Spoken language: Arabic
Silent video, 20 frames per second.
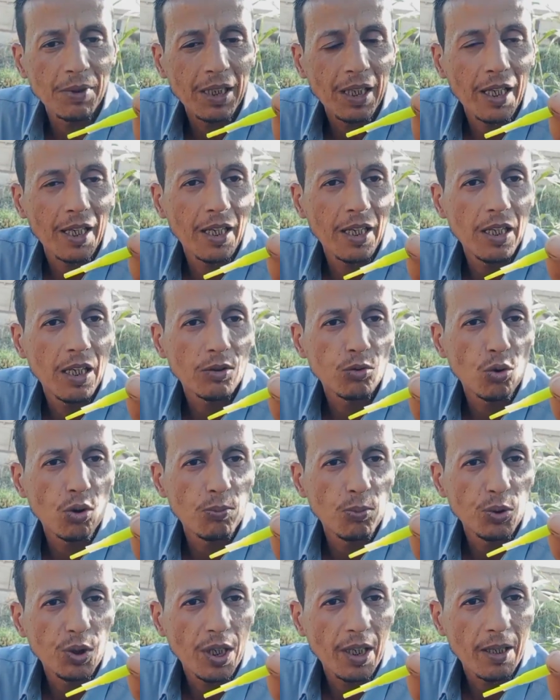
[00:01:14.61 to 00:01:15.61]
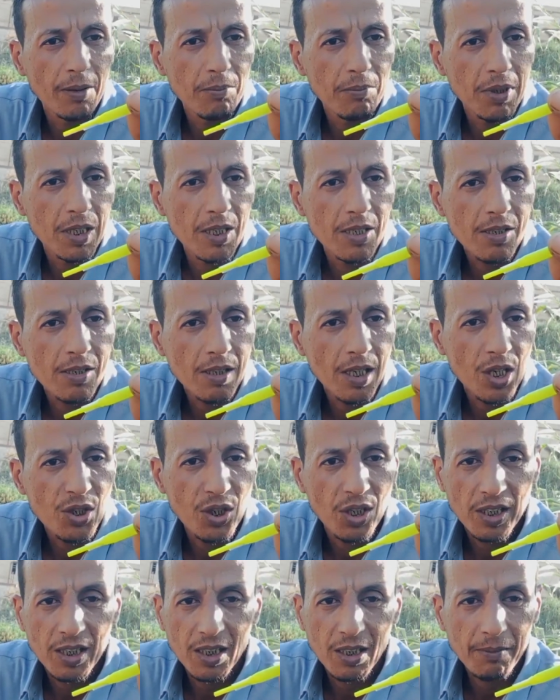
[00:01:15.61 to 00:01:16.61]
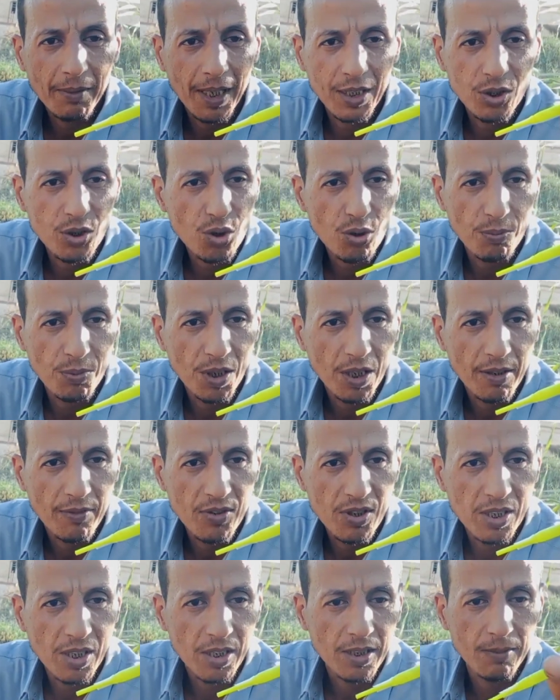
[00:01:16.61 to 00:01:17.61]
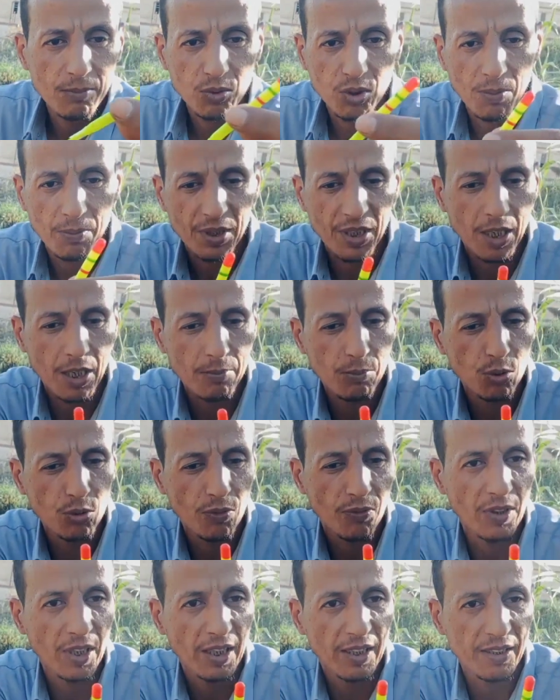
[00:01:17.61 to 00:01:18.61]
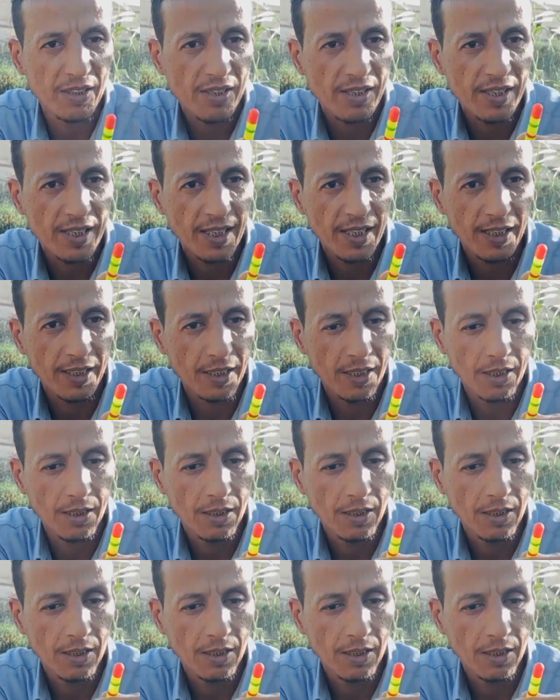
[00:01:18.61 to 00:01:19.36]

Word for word: من خلالها تربط الغماز عشان كده محدش بيعرف يستخدمه طبعا هربطه في الخط ازاي